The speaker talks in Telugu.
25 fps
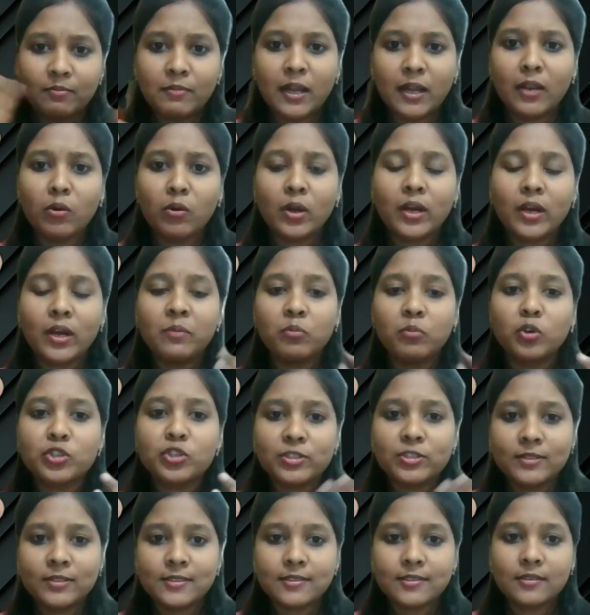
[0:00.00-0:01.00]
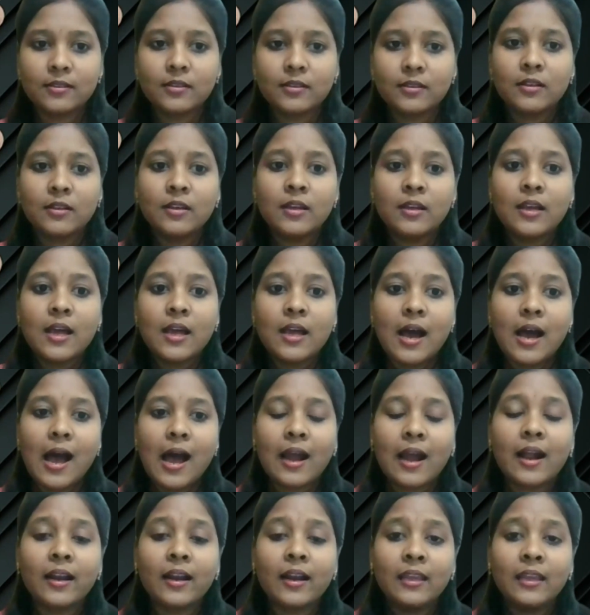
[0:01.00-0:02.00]
మన యొక్క ఎమోషన్స్
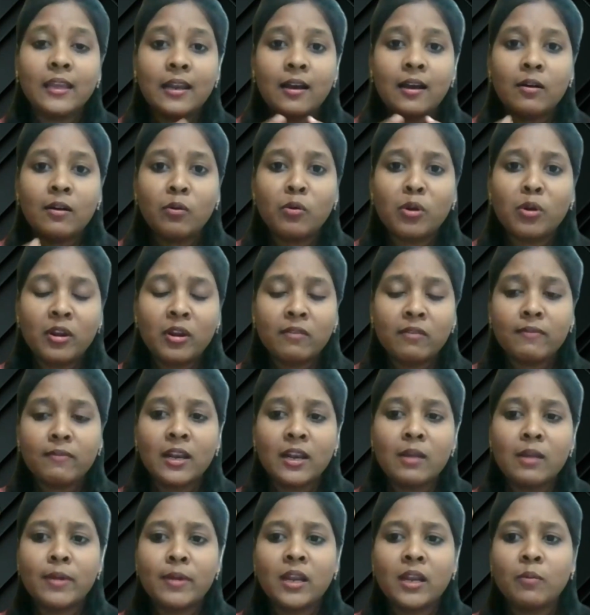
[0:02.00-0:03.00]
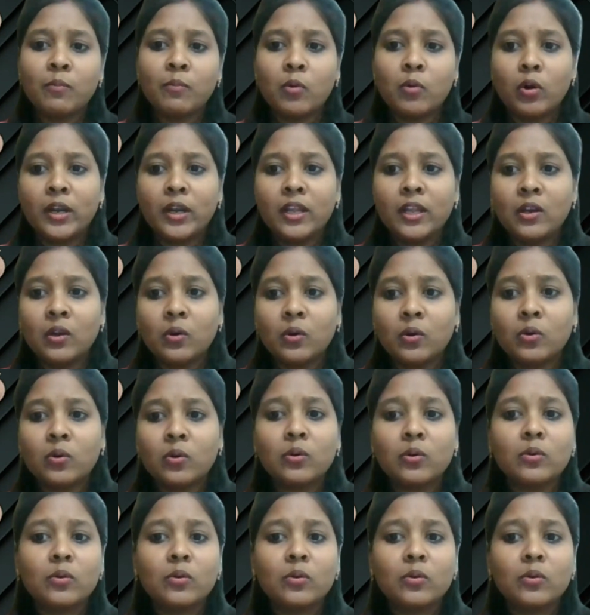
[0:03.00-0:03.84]
అక్కడ ఇలా ఉండడం వల్ల మన బాడీలో